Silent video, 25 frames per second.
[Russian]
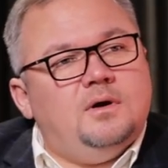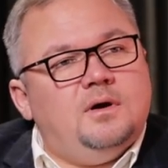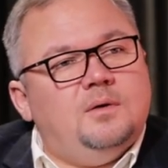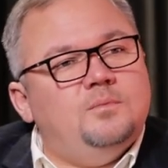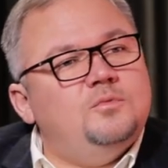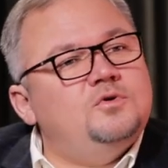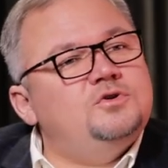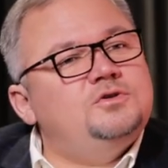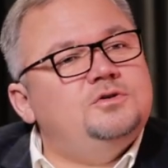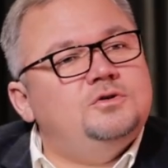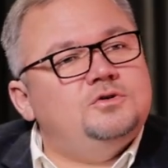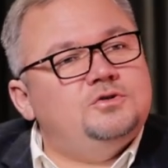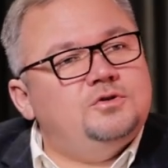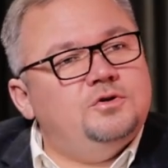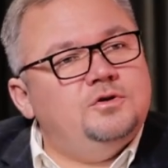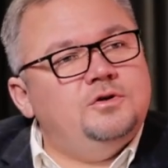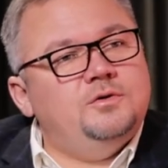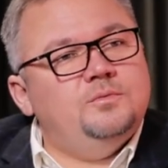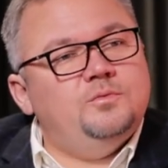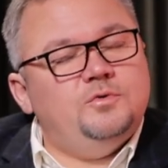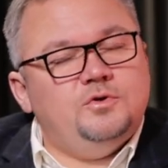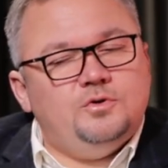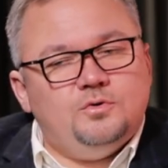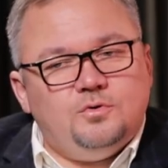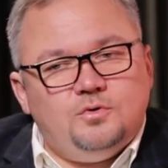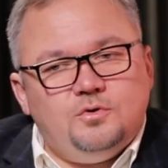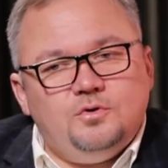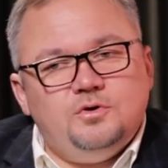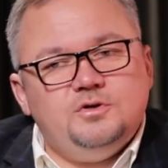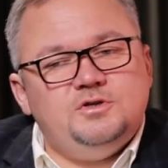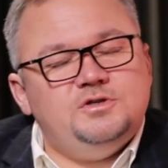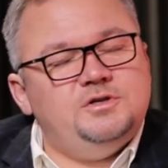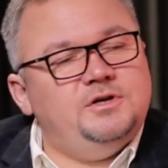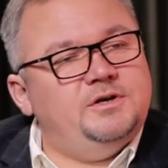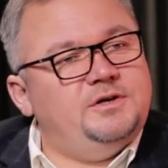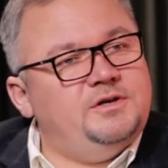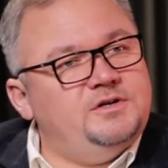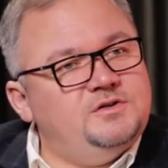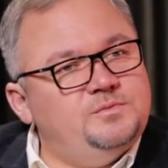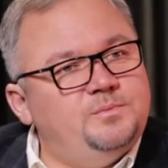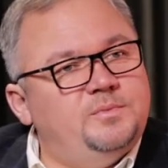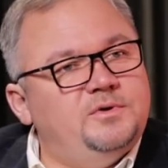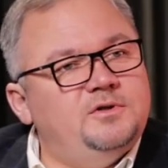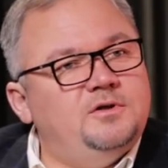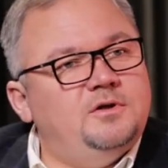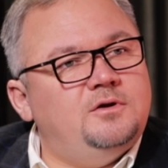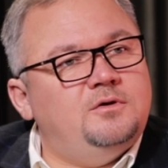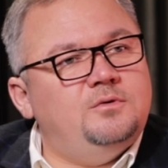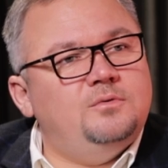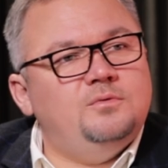А может, ты что-нибудь хочешь, якийсь
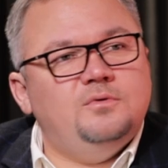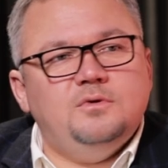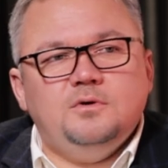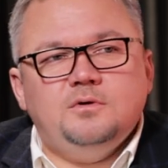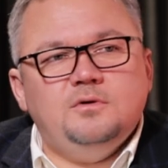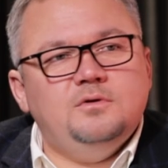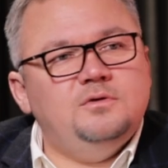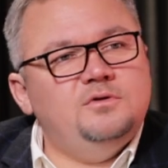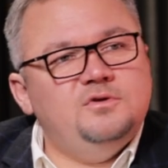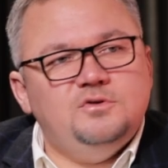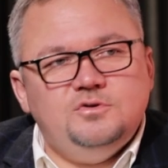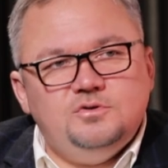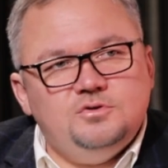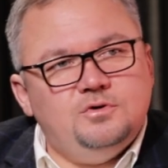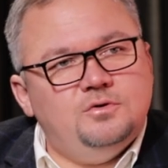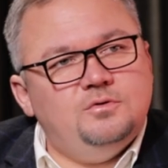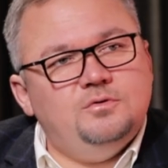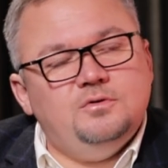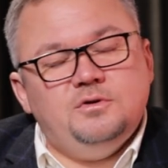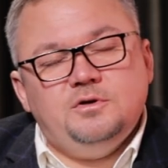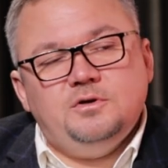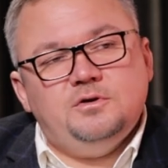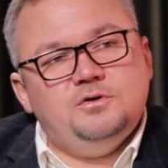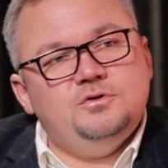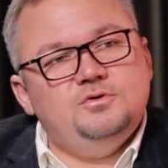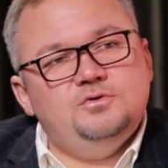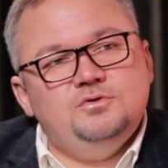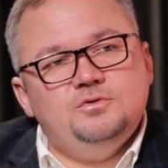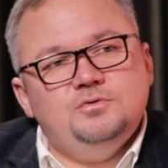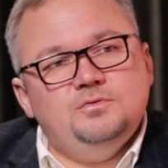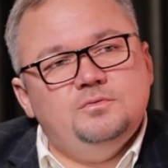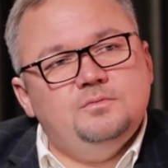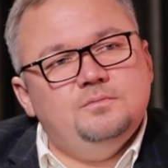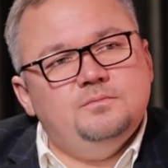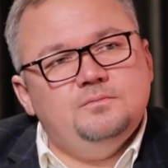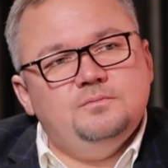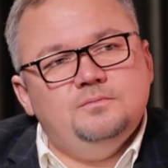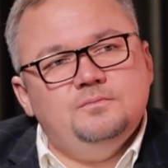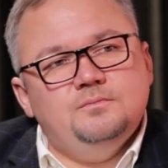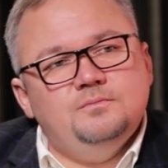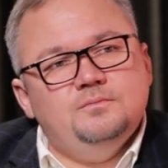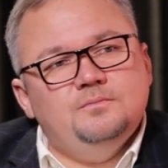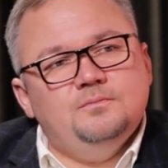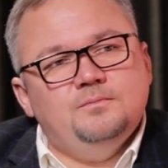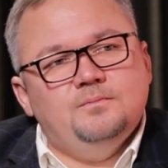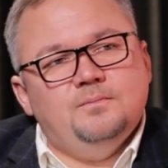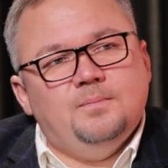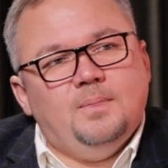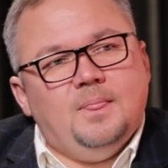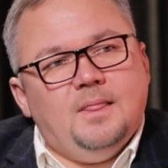подарунок? Ничего не
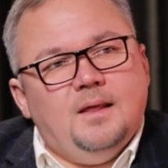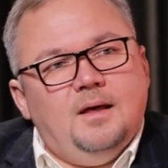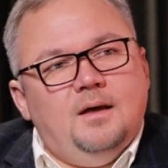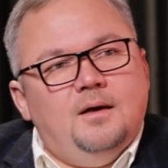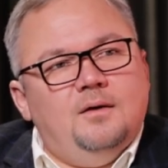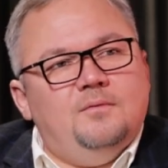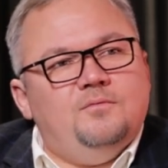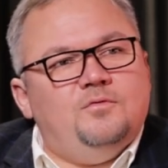хочу.